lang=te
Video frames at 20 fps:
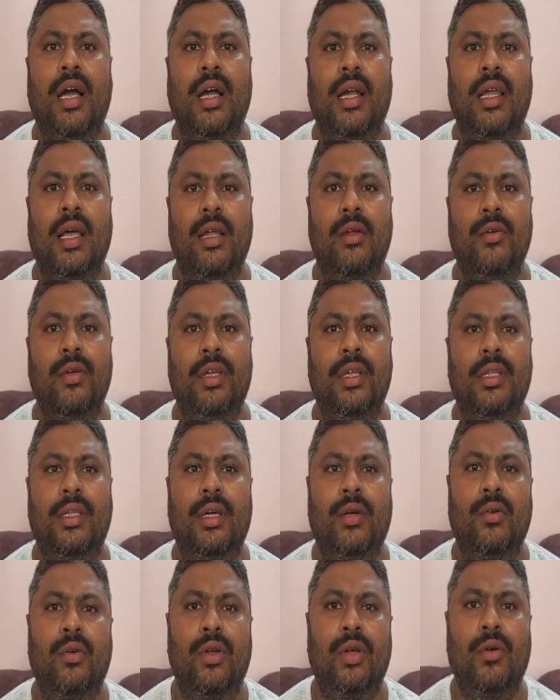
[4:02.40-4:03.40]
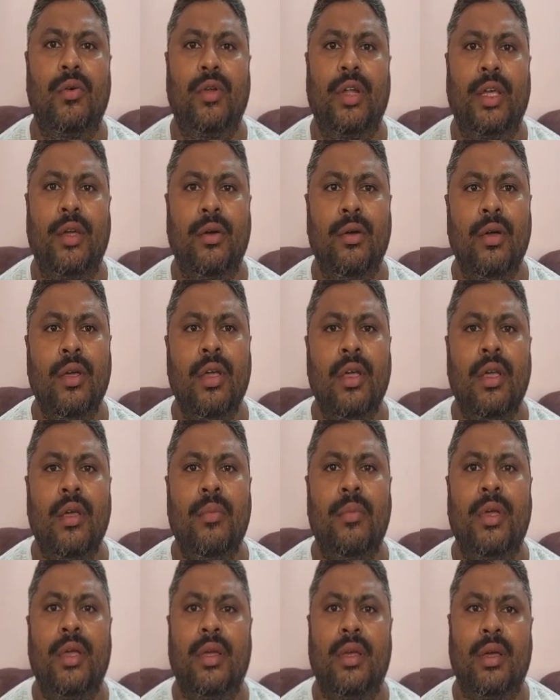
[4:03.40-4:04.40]
ఆగడాలు ఎంత ఘోరంగా ఉన్నాయో
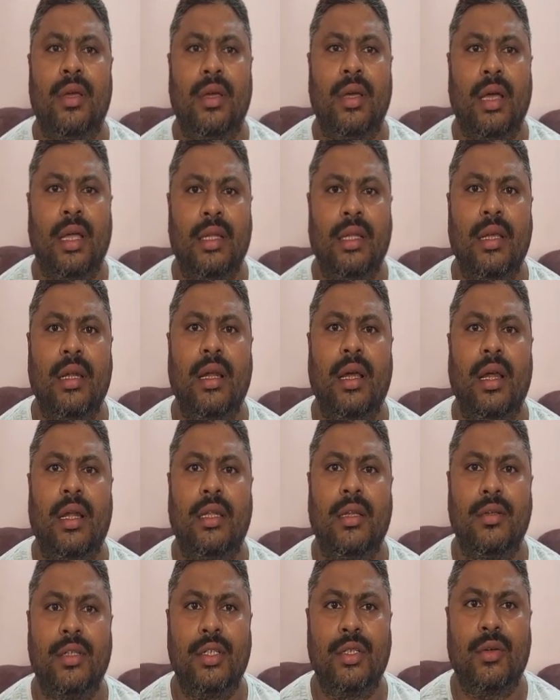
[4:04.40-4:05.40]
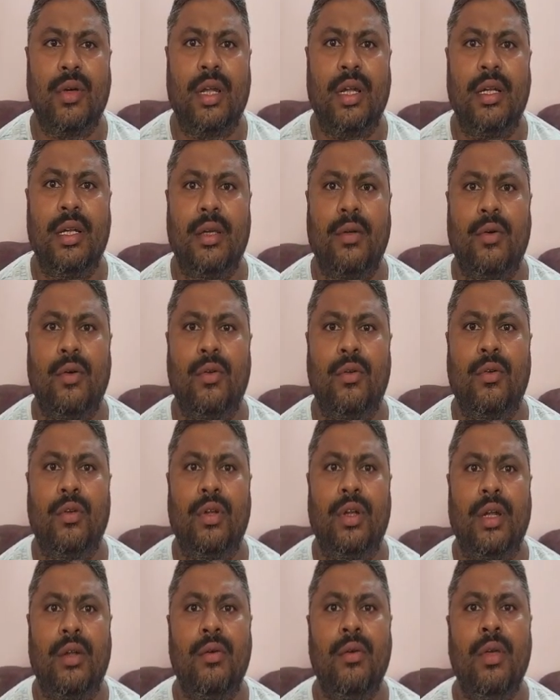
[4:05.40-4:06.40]
అందరూ అర్థం చేసుకోవాలని నేను
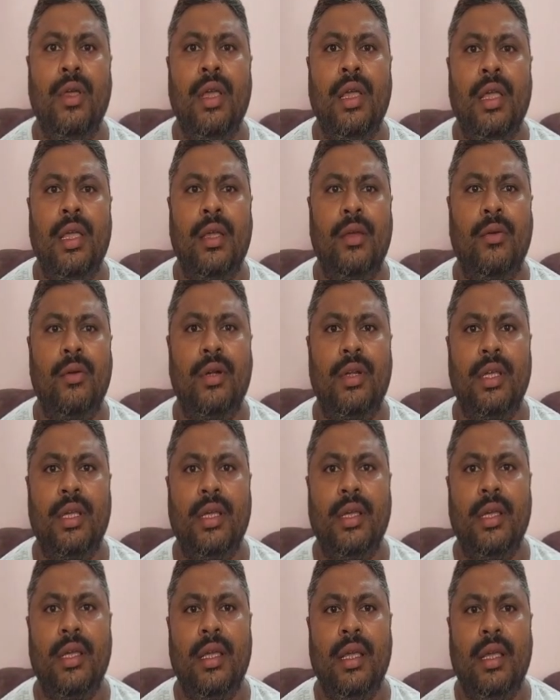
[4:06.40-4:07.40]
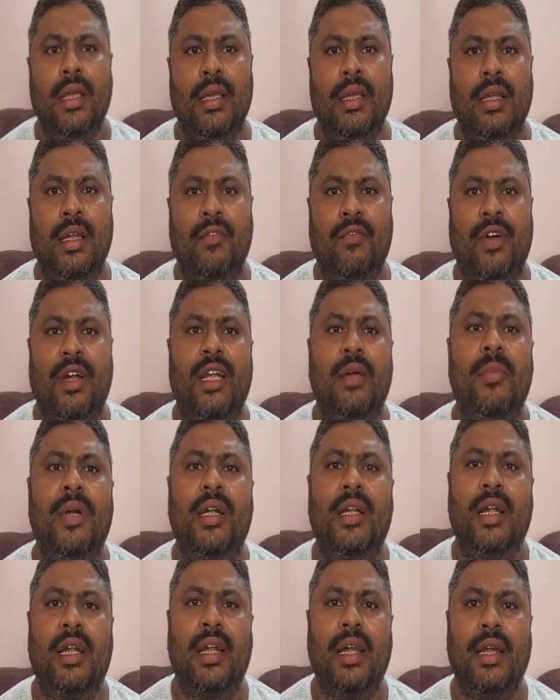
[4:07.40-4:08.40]
కోరుకుంటున్నాను ఇంకోటి ఈయన
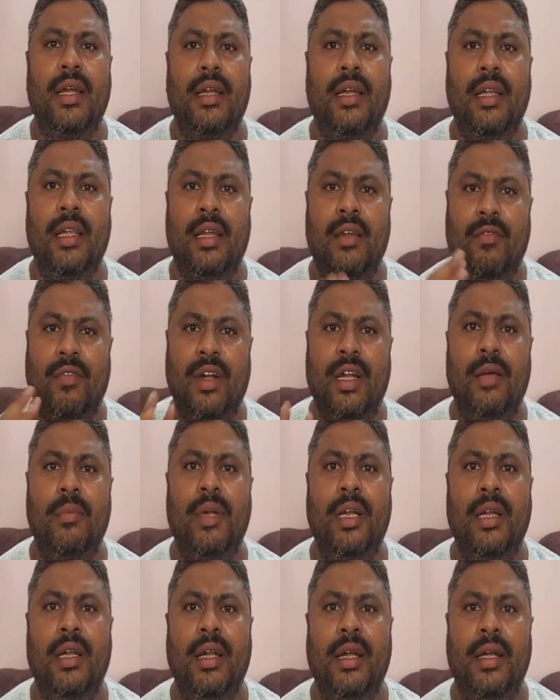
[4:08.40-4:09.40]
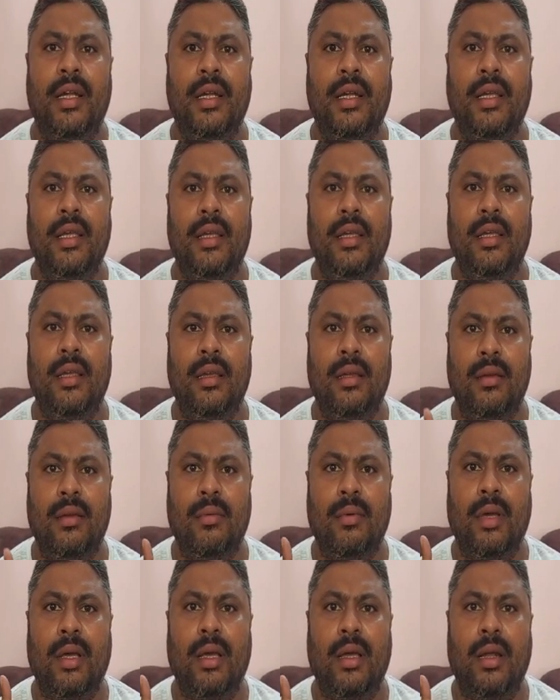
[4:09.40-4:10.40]
ఫండమెంటల్ రైట్ని నా ఫండమెంటల్ రైట్ని
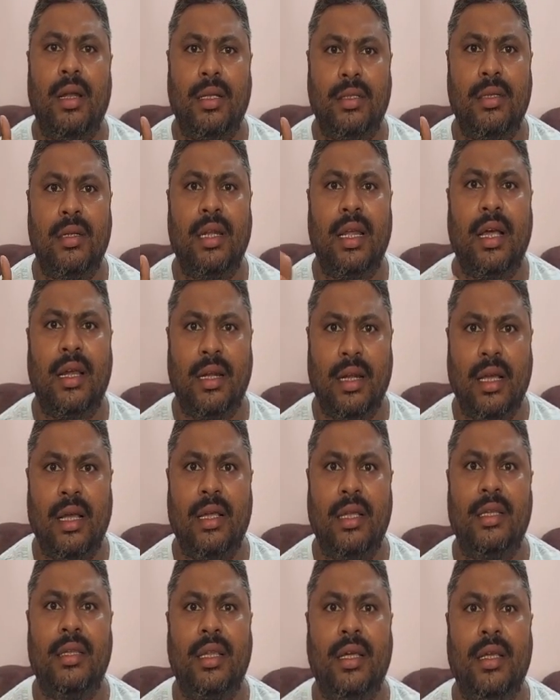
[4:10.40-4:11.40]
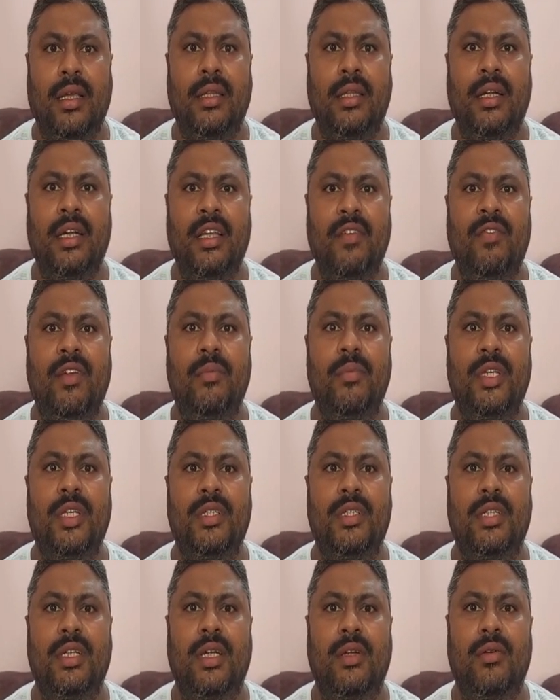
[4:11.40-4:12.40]
అసలు నా ఎంత ఎంత డిఫేమ్
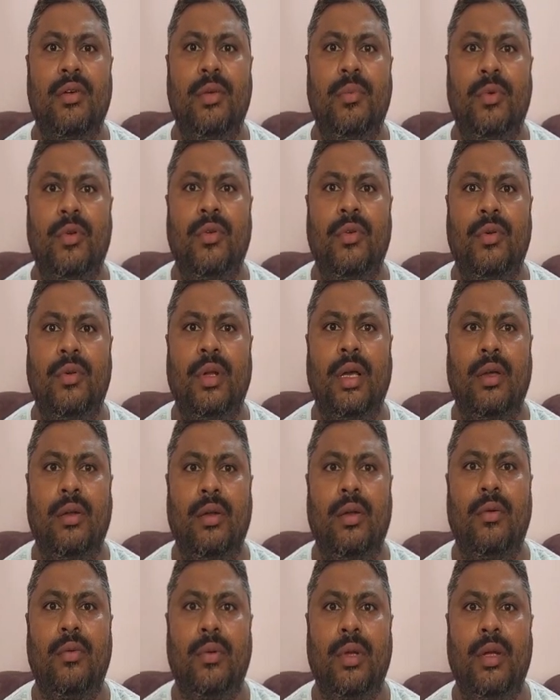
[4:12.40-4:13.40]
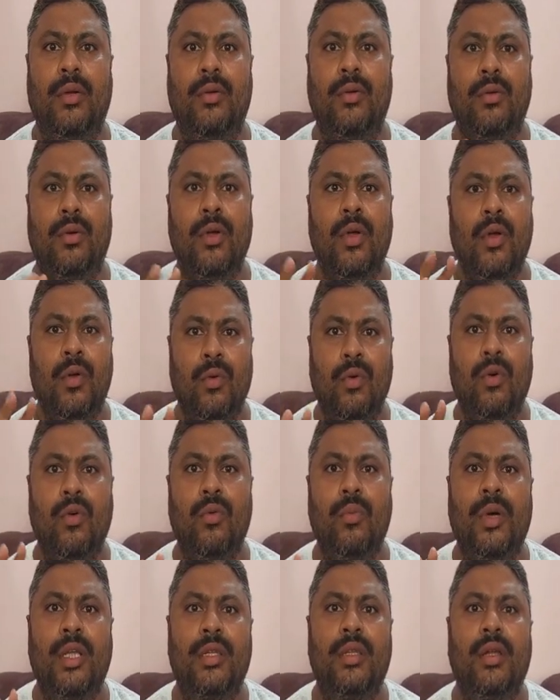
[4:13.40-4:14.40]
చేసి నన్ను ఇప్పుడు నన్ను
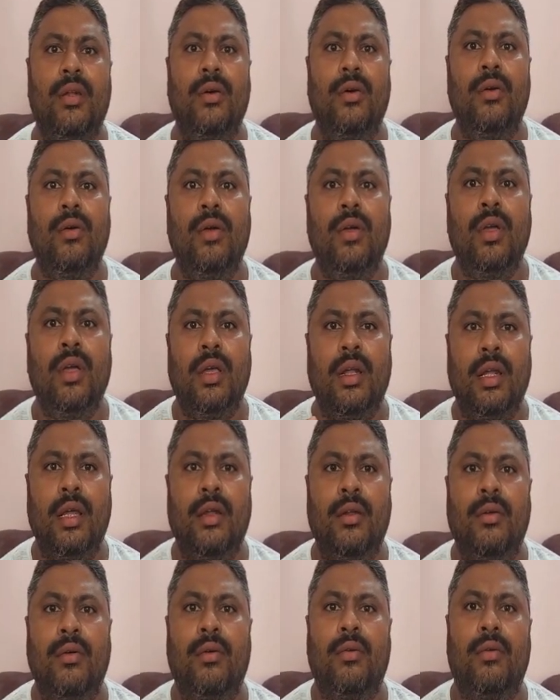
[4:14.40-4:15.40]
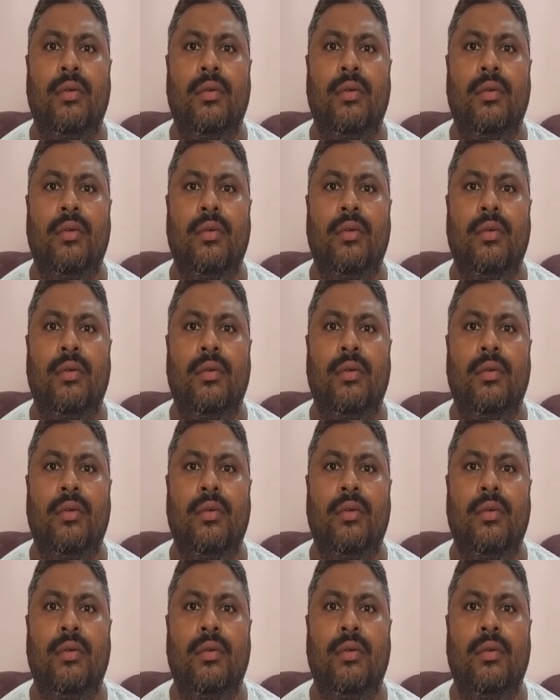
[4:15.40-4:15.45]
ఊరు మధ్యలో నన్ను